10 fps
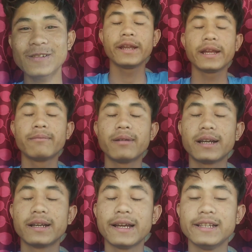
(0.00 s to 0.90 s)
और एक
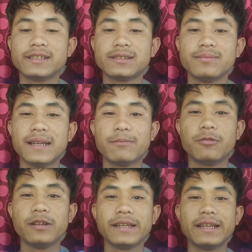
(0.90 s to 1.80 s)
बात गैस मैं
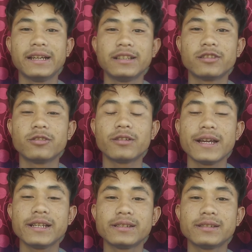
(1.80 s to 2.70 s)
भूल ही गया तो
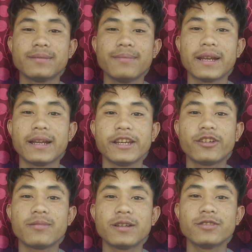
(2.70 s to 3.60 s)
गैस मेरा
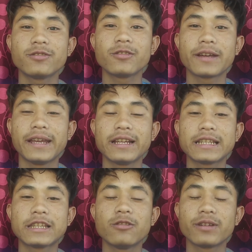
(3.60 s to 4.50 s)
नितम महाजन को कहना
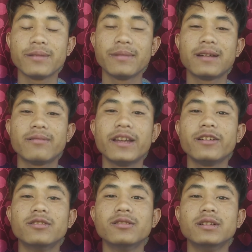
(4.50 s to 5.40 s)
चाहता हूँ कि मेरा भाई
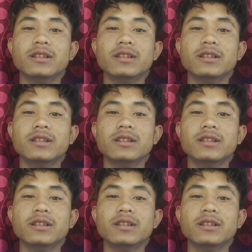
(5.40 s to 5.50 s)
को